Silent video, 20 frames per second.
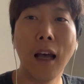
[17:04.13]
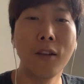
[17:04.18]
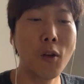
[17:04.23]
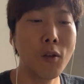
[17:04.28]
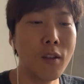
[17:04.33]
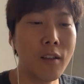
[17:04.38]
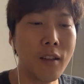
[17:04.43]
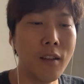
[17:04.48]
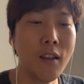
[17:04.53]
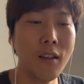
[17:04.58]

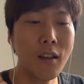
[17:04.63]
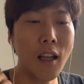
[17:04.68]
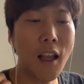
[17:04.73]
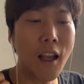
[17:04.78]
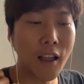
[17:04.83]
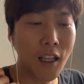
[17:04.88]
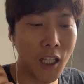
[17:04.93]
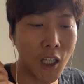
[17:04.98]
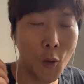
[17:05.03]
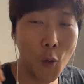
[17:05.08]
단어를 쓸
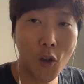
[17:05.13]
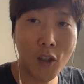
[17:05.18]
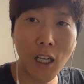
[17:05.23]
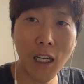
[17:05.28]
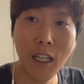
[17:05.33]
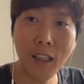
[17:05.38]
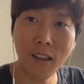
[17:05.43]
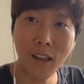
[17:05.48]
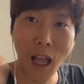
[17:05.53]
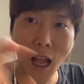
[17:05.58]
때, 키워드
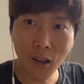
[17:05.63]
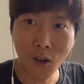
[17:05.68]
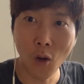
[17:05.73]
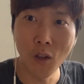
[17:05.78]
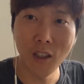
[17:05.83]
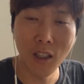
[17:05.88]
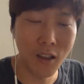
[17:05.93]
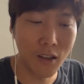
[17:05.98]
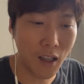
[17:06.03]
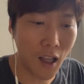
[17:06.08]
하나 딱
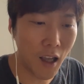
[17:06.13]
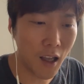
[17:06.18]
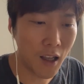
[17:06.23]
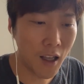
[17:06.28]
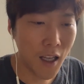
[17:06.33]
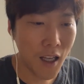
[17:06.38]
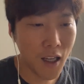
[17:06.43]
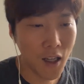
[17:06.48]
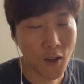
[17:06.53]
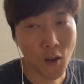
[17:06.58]
던질
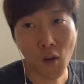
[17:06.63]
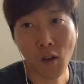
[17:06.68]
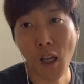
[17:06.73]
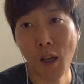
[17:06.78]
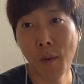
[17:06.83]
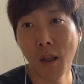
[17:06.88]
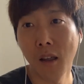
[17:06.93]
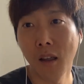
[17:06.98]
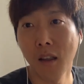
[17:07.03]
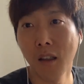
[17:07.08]
때저
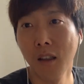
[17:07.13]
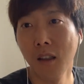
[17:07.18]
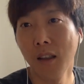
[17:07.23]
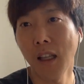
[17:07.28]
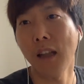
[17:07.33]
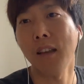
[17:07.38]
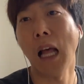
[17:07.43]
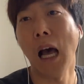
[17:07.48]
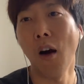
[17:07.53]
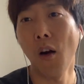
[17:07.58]
사람의
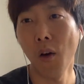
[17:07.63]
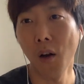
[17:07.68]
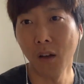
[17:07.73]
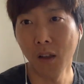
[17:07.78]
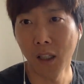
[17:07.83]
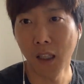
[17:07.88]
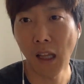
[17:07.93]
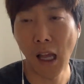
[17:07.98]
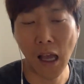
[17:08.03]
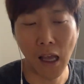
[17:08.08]
그딱 나와요.
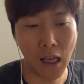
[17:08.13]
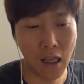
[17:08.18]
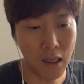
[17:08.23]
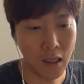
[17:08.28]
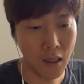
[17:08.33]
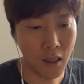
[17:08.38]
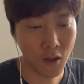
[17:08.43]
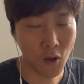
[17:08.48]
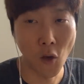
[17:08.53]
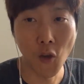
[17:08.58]
그게 다
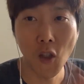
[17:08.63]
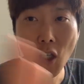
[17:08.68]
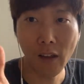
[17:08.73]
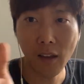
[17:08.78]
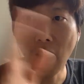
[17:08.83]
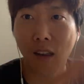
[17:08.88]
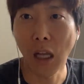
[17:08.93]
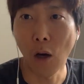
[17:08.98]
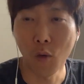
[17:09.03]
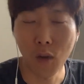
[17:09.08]

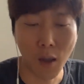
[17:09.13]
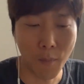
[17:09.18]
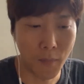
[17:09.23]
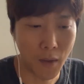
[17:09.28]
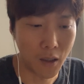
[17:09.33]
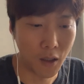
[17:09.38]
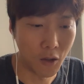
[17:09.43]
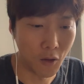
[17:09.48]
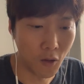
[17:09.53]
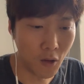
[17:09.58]
견적이 싹 나온단
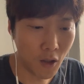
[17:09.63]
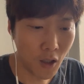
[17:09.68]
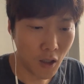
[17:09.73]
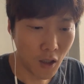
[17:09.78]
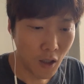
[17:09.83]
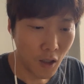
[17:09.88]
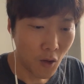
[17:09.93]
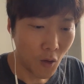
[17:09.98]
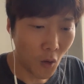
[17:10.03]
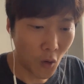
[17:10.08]
말이에요.
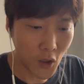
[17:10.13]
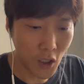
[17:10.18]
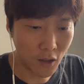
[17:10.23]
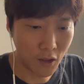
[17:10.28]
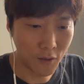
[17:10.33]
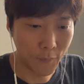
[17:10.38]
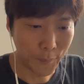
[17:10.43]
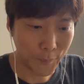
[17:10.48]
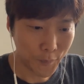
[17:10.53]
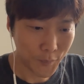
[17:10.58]

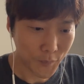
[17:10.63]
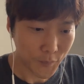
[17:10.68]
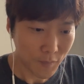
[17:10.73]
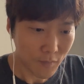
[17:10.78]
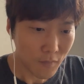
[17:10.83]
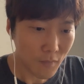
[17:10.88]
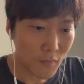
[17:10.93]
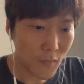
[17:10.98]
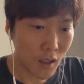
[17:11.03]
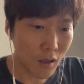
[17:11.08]
어쨌든
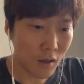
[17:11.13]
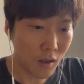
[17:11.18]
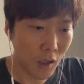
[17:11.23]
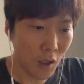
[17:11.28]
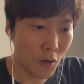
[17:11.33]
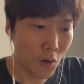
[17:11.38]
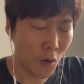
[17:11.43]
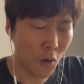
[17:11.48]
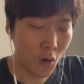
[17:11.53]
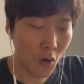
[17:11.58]

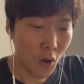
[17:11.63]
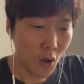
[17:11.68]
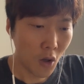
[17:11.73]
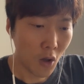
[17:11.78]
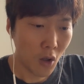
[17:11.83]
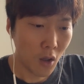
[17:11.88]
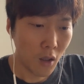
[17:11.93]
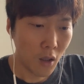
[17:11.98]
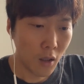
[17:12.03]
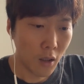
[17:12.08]
그래서
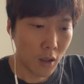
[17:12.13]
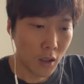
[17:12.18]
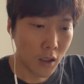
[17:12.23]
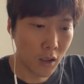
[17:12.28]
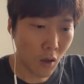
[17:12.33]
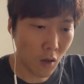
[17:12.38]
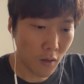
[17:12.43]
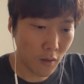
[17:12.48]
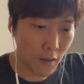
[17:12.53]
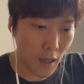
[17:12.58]

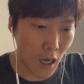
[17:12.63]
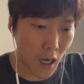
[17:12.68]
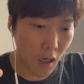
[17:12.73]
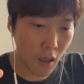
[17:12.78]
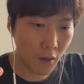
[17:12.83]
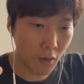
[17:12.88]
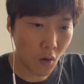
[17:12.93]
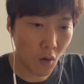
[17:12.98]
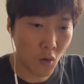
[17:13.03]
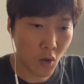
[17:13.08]
그런
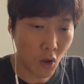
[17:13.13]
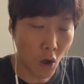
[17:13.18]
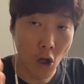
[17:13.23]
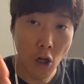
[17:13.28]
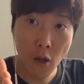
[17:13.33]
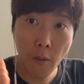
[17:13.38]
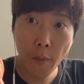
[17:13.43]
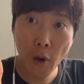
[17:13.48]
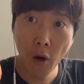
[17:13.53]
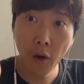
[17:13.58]
상황에서
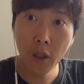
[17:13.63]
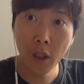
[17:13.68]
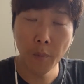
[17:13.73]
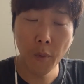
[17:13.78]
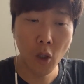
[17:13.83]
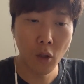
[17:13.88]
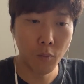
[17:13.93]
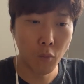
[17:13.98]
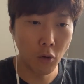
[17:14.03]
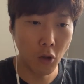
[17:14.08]

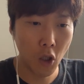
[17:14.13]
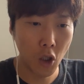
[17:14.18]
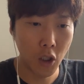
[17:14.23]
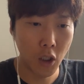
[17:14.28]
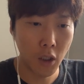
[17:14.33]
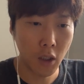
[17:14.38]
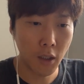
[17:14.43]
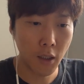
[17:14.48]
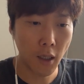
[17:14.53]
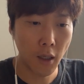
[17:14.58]
10명이면
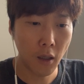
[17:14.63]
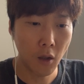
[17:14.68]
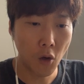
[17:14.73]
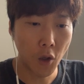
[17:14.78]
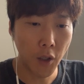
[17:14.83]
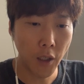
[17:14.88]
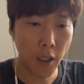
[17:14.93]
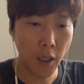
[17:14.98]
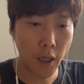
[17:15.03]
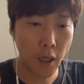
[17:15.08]
물론 이제
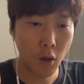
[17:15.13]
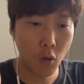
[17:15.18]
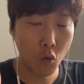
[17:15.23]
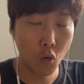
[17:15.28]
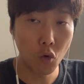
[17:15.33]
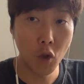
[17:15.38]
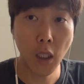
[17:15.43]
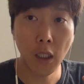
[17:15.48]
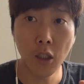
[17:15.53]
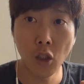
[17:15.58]
거기에
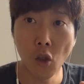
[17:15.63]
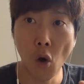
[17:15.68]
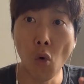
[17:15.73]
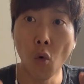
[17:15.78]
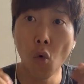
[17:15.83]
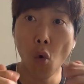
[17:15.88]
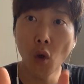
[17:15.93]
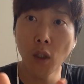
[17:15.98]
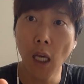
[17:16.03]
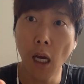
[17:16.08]
우리 같은
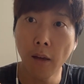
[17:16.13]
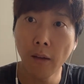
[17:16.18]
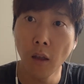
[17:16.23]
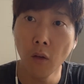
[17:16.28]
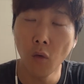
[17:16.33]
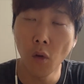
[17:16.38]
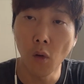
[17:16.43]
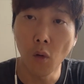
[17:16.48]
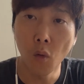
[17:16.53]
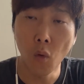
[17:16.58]
전공자
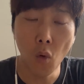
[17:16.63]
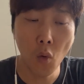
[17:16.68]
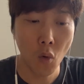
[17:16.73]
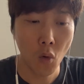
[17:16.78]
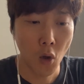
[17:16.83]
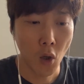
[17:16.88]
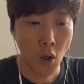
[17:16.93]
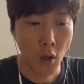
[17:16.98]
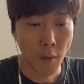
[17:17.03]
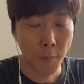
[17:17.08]
학생도
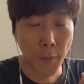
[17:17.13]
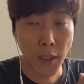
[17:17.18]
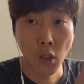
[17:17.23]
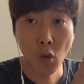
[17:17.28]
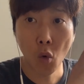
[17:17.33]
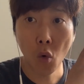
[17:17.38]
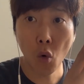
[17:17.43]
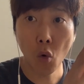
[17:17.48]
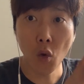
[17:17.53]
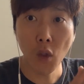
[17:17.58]
있고
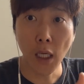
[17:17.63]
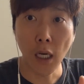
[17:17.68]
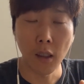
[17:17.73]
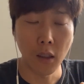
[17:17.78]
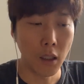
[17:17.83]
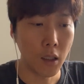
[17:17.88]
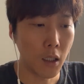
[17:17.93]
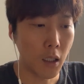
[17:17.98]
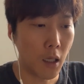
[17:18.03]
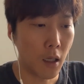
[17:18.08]
비전공자
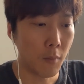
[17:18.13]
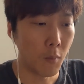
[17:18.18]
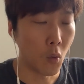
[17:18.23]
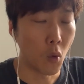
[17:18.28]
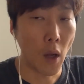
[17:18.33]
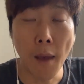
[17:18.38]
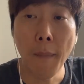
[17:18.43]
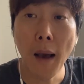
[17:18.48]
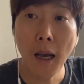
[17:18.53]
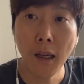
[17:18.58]
그러니까
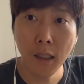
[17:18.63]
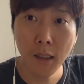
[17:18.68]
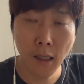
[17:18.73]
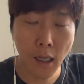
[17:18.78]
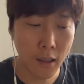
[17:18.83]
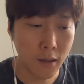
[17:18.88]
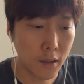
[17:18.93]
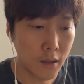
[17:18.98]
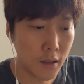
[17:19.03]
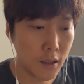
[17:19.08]
뭐 m a
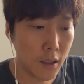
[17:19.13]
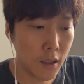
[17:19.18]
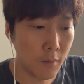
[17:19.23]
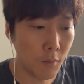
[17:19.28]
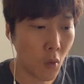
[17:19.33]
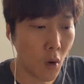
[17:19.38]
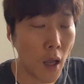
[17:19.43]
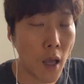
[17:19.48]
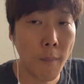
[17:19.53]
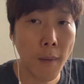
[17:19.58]

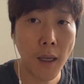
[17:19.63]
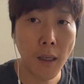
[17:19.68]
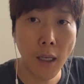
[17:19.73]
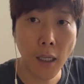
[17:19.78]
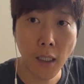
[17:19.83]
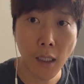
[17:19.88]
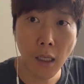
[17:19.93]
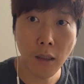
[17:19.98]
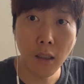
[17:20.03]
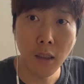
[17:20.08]
크라든지뭐
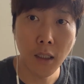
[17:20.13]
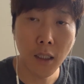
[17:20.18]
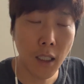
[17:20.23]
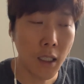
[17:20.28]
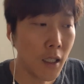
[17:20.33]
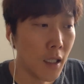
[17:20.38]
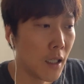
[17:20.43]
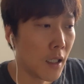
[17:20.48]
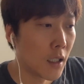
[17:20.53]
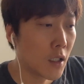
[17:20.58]

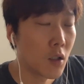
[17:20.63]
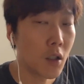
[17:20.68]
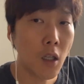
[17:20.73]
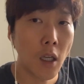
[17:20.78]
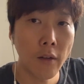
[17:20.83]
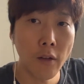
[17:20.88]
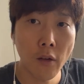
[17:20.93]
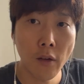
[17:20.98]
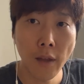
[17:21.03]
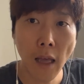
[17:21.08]
MLA라든지
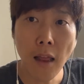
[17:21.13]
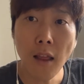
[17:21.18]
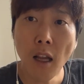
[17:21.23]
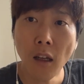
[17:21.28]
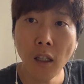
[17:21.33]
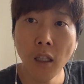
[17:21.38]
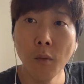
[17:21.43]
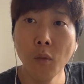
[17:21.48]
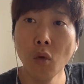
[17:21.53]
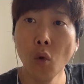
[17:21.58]
그런 애에서
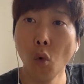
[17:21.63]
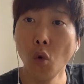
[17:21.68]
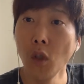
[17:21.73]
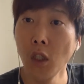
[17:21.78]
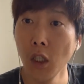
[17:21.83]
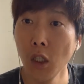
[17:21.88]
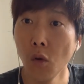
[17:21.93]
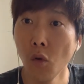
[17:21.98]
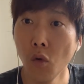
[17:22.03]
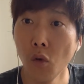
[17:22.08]
셀렉티브로
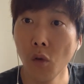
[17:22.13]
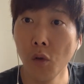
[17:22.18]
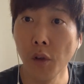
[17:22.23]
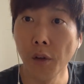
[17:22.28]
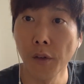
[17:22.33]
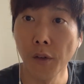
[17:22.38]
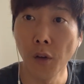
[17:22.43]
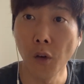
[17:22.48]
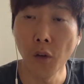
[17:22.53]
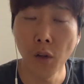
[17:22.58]
온
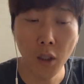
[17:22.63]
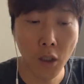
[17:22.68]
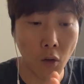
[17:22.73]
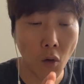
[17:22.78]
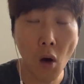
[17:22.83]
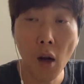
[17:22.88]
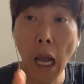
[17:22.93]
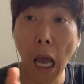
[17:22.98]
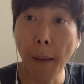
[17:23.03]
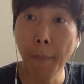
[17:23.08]
친구들도 있어요.
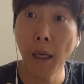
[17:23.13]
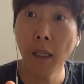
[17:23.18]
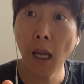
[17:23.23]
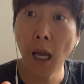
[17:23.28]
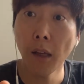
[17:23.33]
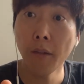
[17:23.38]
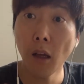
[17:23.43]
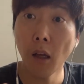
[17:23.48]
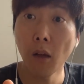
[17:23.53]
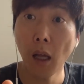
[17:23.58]
그런 거
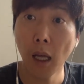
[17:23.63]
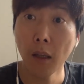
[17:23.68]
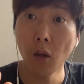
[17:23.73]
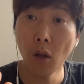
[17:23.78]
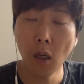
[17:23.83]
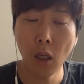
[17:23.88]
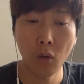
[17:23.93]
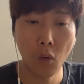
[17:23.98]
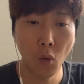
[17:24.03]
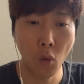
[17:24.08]

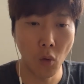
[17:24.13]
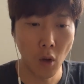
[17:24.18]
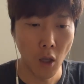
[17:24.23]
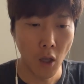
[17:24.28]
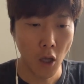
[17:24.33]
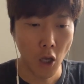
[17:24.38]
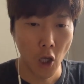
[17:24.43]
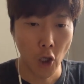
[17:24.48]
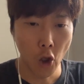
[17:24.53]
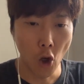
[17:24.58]
감안하더라도
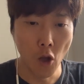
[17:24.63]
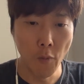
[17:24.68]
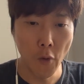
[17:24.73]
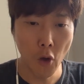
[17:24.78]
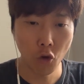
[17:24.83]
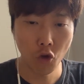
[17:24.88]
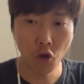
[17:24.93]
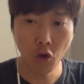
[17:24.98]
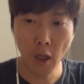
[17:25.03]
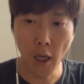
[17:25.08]

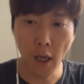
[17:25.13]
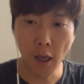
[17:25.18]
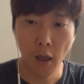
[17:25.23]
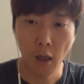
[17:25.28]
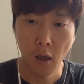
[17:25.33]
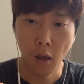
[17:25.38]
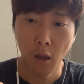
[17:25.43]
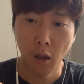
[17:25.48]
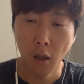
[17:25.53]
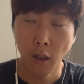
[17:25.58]
10명
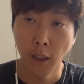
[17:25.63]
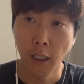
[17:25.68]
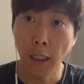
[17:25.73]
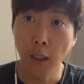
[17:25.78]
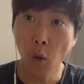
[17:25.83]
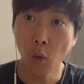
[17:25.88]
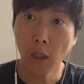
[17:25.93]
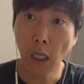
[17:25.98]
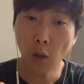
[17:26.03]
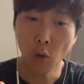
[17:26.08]
중에
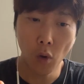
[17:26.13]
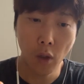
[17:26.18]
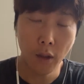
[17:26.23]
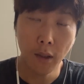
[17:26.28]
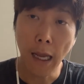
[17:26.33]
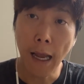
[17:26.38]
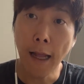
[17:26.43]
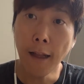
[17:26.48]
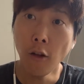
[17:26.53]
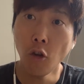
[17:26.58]
제도 따로
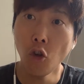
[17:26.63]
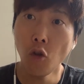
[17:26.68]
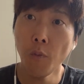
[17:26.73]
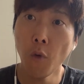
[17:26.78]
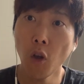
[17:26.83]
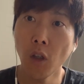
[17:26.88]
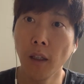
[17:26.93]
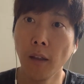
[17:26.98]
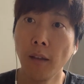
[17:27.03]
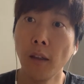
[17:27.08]
애들 한두
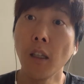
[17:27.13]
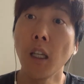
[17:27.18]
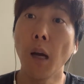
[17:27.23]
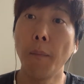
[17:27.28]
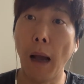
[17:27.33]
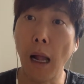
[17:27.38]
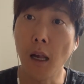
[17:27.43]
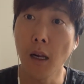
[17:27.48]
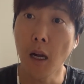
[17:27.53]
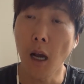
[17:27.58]
명이
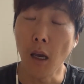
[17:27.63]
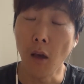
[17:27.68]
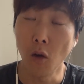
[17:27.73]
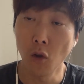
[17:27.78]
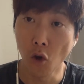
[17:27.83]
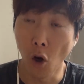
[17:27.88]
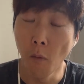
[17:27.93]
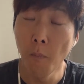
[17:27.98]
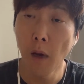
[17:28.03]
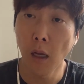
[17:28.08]
있을까
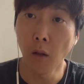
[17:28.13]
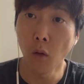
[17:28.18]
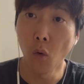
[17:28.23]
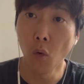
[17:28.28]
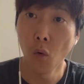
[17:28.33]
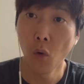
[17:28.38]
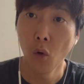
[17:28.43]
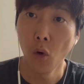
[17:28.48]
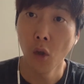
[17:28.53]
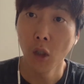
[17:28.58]
말까요
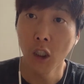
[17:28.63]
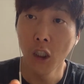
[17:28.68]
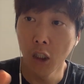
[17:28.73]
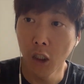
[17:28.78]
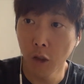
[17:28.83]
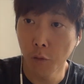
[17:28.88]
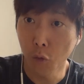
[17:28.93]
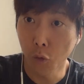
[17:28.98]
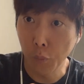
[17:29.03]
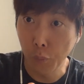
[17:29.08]
정말로.
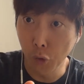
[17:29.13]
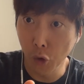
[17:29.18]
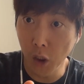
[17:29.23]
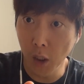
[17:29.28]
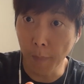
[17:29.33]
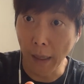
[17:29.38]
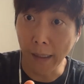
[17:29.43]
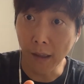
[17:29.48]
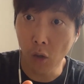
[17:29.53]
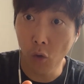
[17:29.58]
그
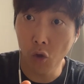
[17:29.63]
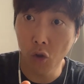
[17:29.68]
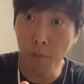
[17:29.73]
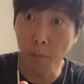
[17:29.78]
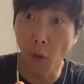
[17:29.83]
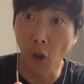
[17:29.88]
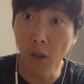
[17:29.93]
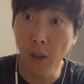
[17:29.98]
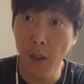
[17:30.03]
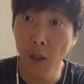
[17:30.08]
분이
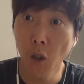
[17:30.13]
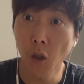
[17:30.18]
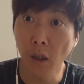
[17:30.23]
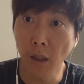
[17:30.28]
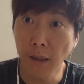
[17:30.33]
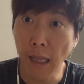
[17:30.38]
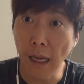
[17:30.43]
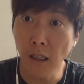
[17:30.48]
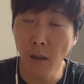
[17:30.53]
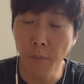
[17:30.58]
만들어준
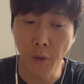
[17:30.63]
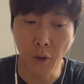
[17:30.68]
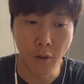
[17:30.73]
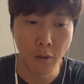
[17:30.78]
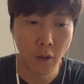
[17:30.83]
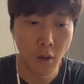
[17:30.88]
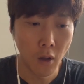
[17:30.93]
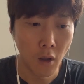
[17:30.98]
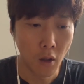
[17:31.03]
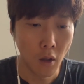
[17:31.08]
머티를
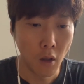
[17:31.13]
따르면.